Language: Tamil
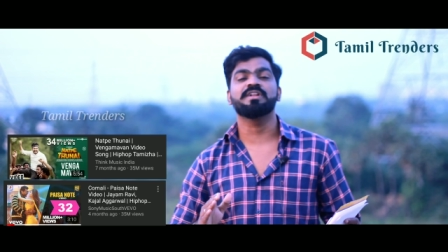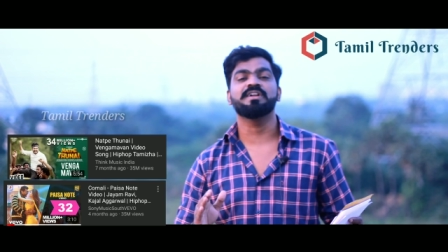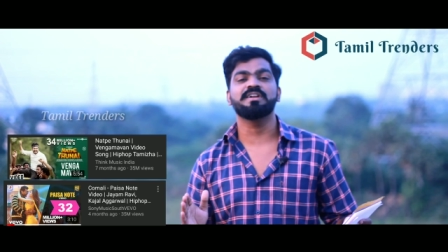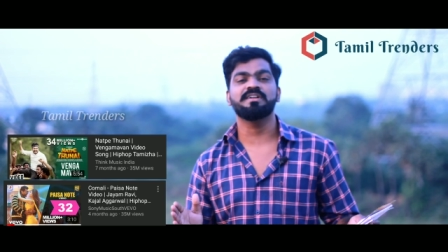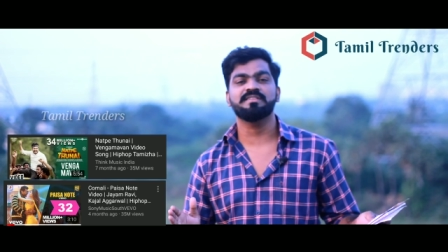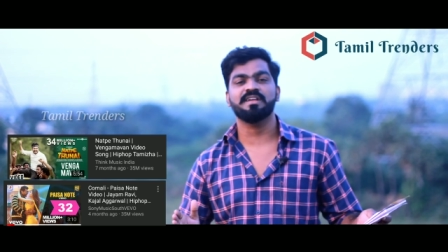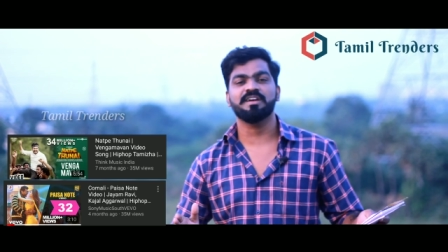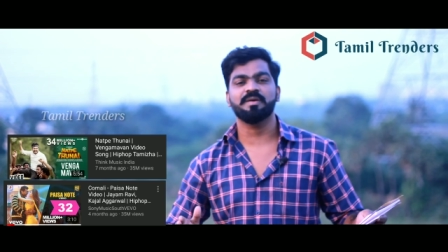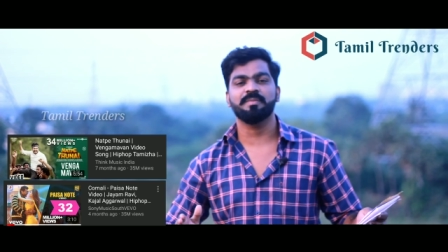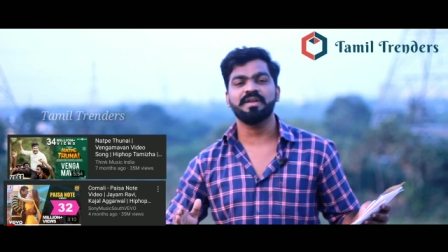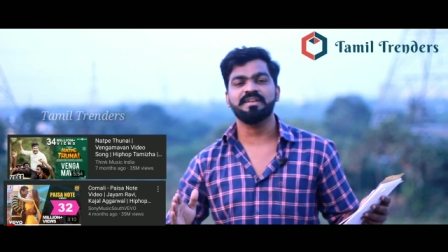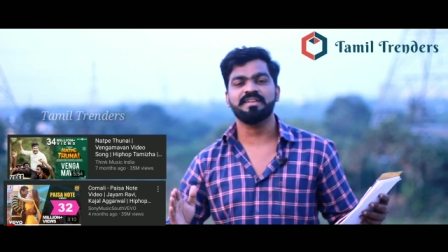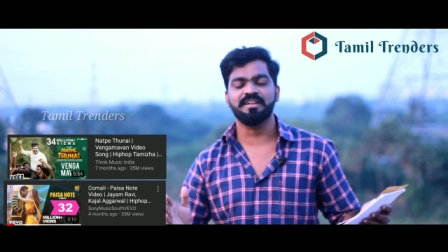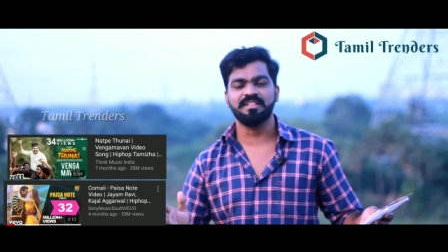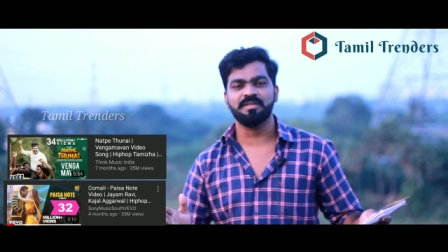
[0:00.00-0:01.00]
இந்த ரெண்டு
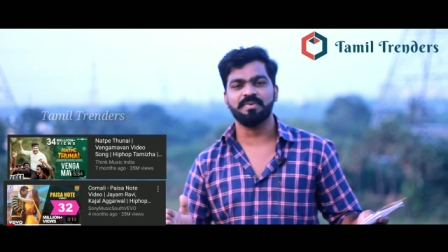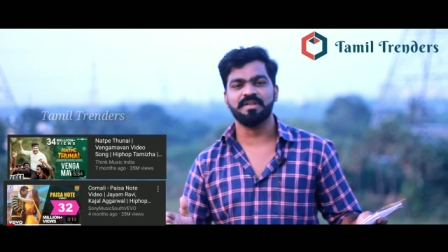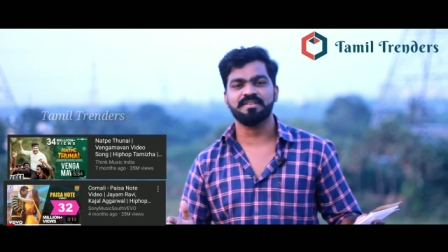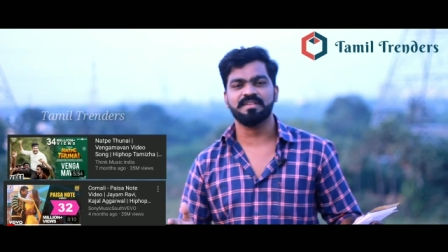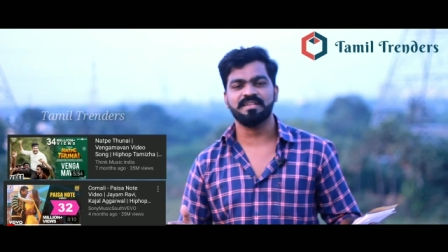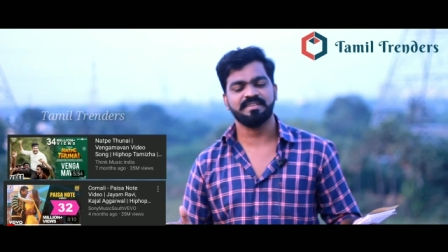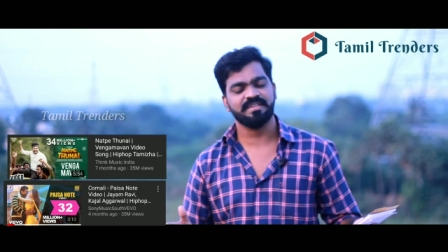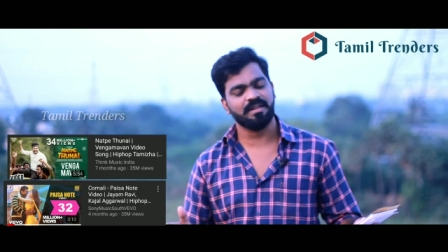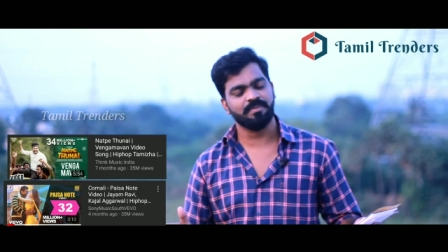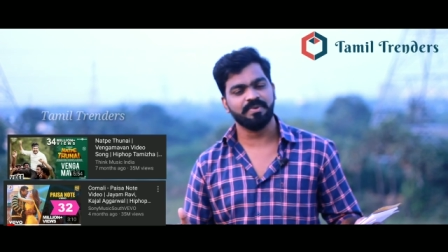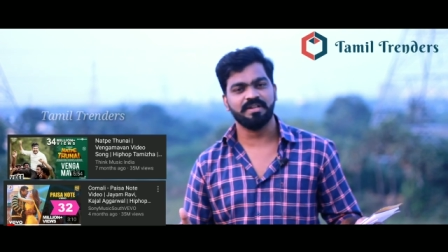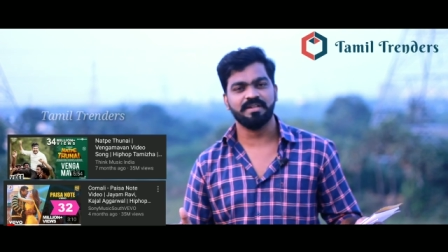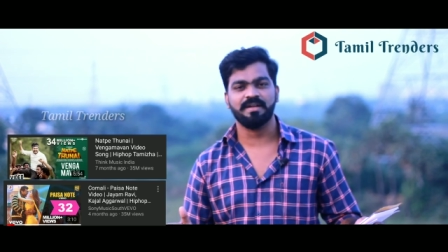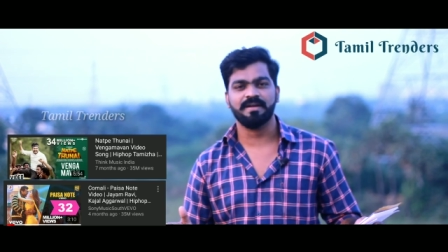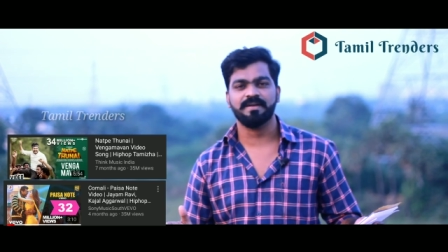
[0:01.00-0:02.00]
சாங்குமே டென்த் பிளேஸை ஷேர்
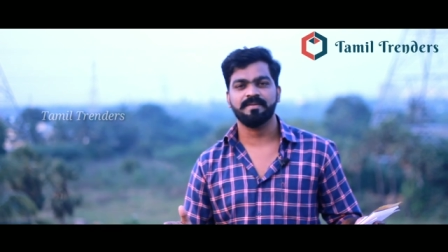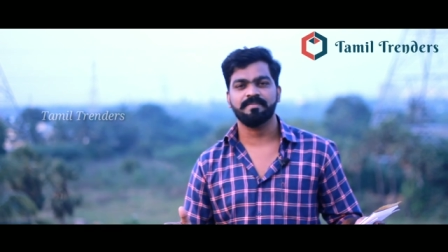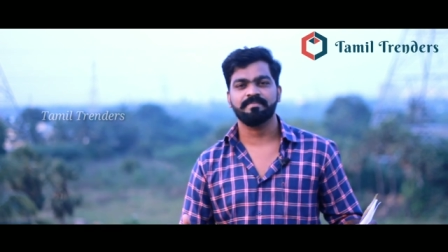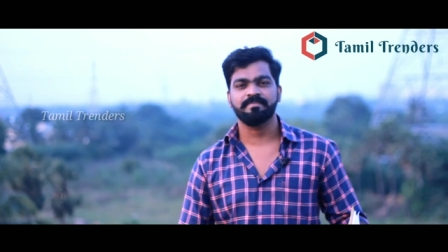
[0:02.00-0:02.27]
பண்ணியிருக்காங்க